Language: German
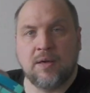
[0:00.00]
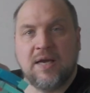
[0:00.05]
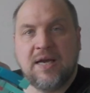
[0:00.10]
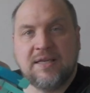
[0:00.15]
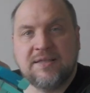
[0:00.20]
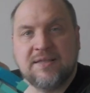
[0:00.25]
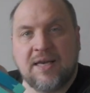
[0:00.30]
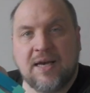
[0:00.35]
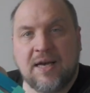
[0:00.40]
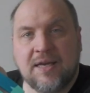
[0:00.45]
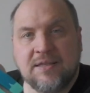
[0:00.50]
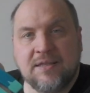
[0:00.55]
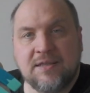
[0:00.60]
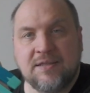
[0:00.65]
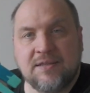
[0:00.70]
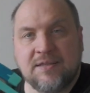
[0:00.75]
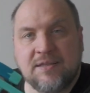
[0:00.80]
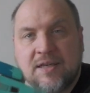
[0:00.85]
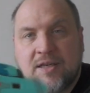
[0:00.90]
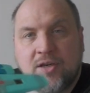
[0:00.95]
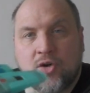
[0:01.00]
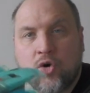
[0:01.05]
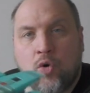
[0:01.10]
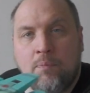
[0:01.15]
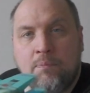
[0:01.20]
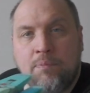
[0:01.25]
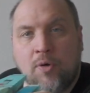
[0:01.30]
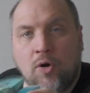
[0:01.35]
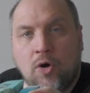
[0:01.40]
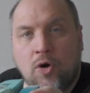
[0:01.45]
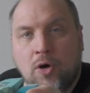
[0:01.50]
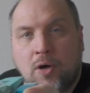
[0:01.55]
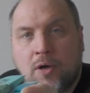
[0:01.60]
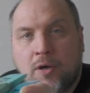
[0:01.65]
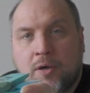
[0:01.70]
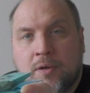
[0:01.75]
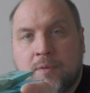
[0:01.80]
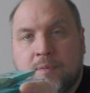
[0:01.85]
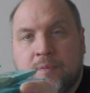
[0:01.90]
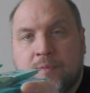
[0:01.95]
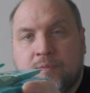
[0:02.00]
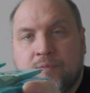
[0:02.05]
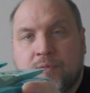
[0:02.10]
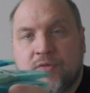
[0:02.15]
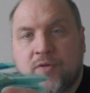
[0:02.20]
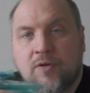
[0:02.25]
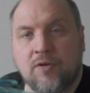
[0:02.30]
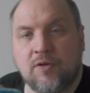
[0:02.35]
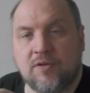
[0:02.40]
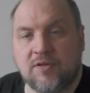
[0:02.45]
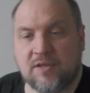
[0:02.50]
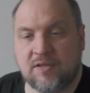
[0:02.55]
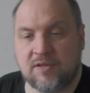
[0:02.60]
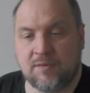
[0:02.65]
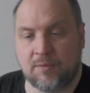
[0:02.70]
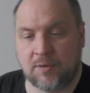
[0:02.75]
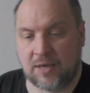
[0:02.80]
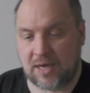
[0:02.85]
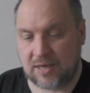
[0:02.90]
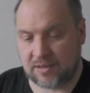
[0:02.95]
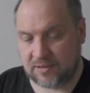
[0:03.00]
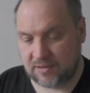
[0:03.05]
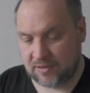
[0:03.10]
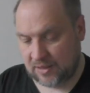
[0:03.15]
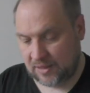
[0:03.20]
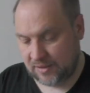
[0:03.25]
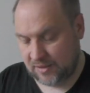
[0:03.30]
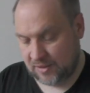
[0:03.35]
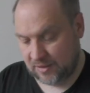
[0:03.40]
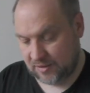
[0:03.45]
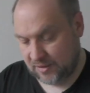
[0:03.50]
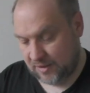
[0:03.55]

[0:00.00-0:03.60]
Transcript: Es handelt sich um Blur von 1987, einer